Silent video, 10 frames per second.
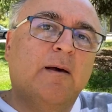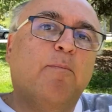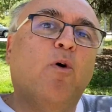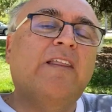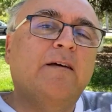
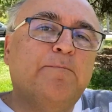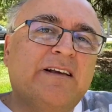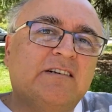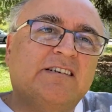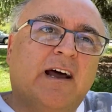pueden
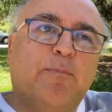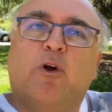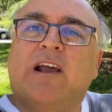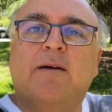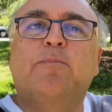pensar,
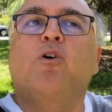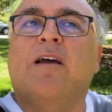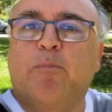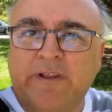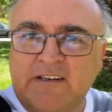por ejemplo,
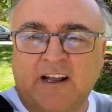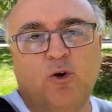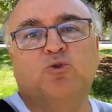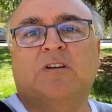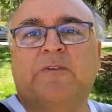que puede estar
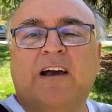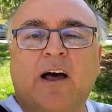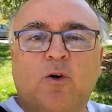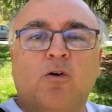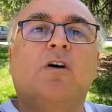
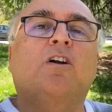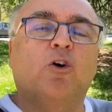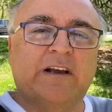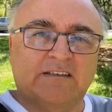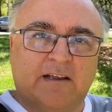justificado
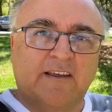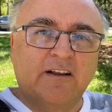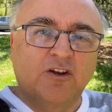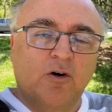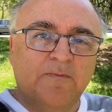lo que está
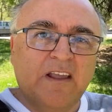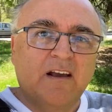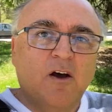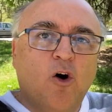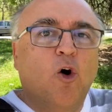haciendo
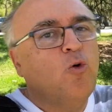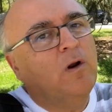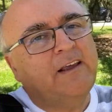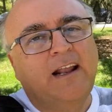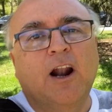o
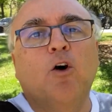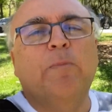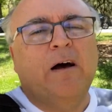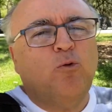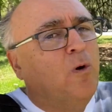cualquier, algo,
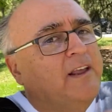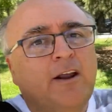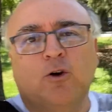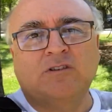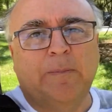
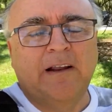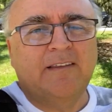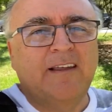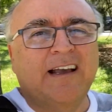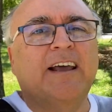cualquier cosa
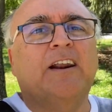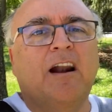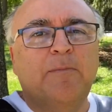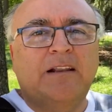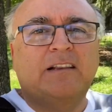parecida que
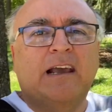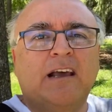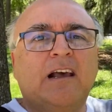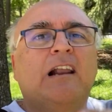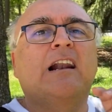realmente
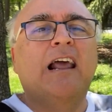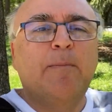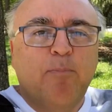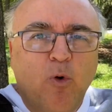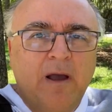le
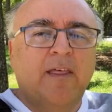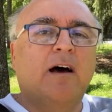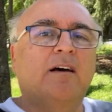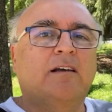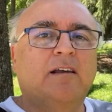
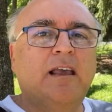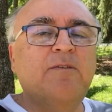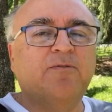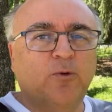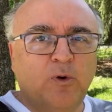pueda
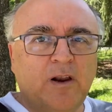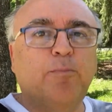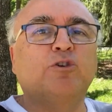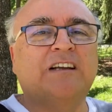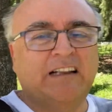influir
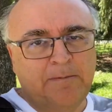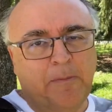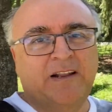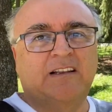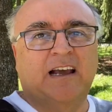
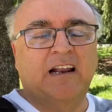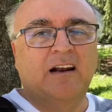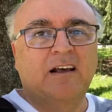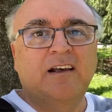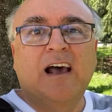positivamente a
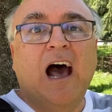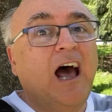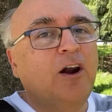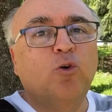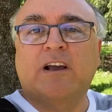él.
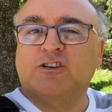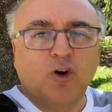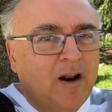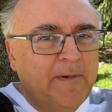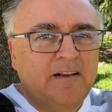Algo que
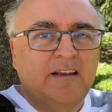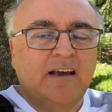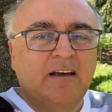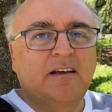solamente